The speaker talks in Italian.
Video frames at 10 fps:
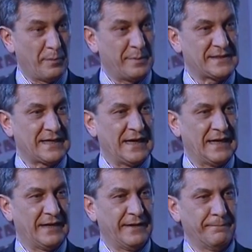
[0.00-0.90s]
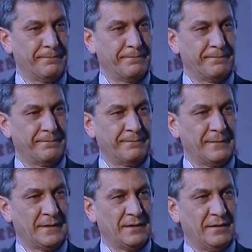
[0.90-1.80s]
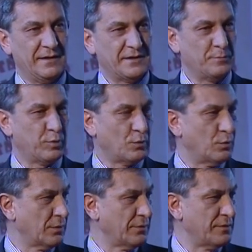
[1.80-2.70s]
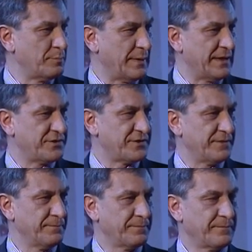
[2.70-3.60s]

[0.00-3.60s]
a pescare e si procurano il pesce.